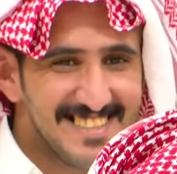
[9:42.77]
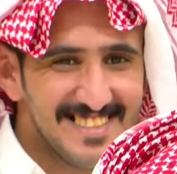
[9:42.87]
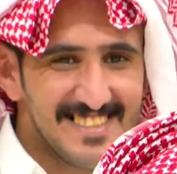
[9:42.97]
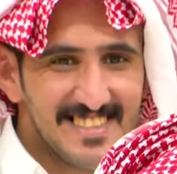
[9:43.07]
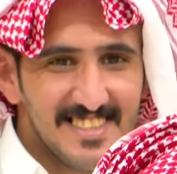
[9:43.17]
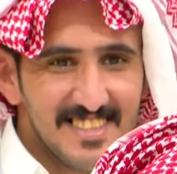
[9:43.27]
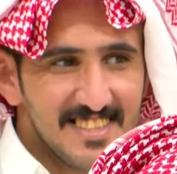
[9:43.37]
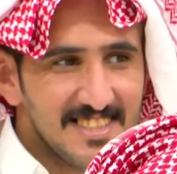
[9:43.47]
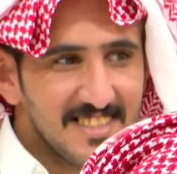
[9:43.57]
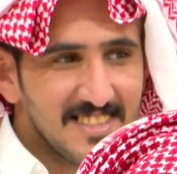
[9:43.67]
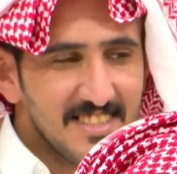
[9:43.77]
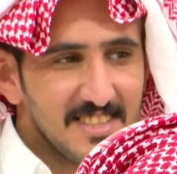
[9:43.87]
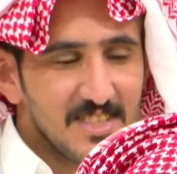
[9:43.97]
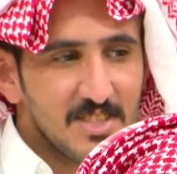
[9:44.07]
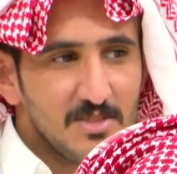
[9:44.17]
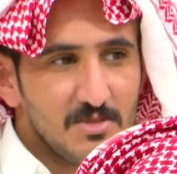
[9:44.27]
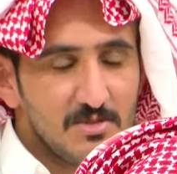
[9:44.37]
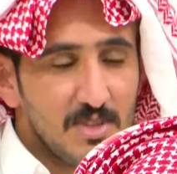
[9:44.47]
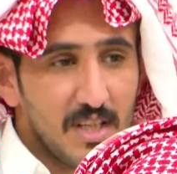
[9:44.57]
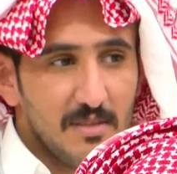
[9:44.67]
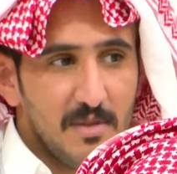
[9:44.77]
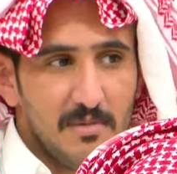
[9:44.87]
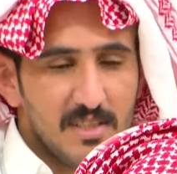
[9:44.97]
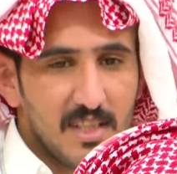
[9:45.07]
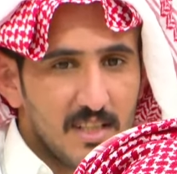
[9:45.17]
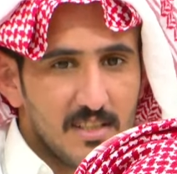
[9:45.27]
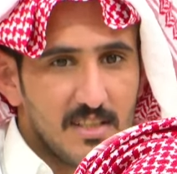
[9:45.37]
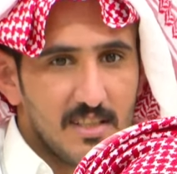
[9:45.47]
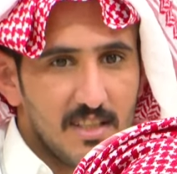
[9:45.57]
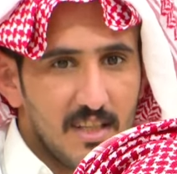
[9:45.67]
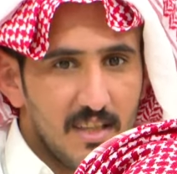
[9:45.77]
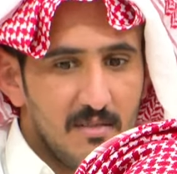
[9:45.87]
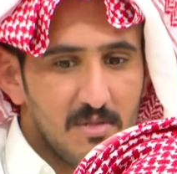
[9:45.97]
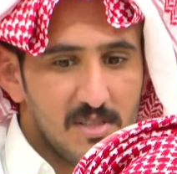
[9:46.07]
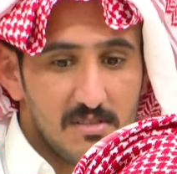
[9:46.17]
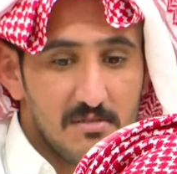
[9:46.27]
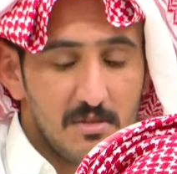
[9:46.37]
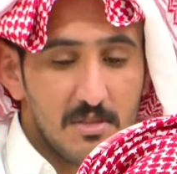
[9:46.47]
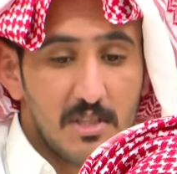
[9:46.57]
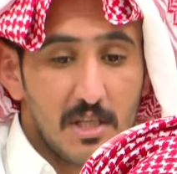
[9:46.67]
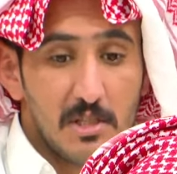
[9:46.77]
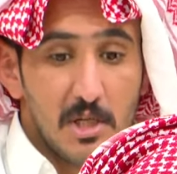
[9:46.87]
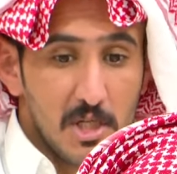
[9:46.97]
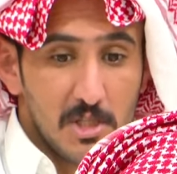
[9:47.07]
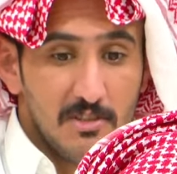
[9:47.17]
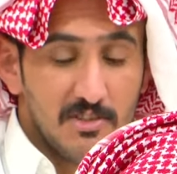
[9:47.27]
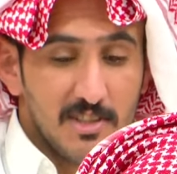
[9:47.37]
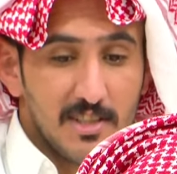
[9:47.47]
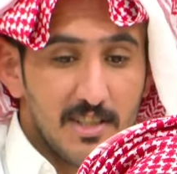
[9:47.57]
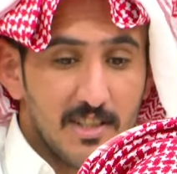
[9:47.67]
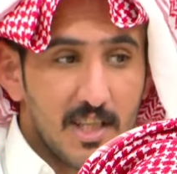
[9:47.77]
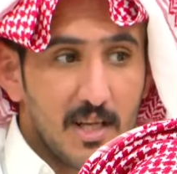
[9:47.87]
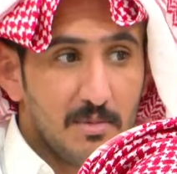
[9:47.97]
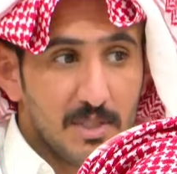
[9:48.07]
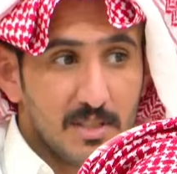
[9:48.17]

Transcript: وسط الزحام الصدق والله ما بعد دخلت سنه 30 بس شوف تلخبط على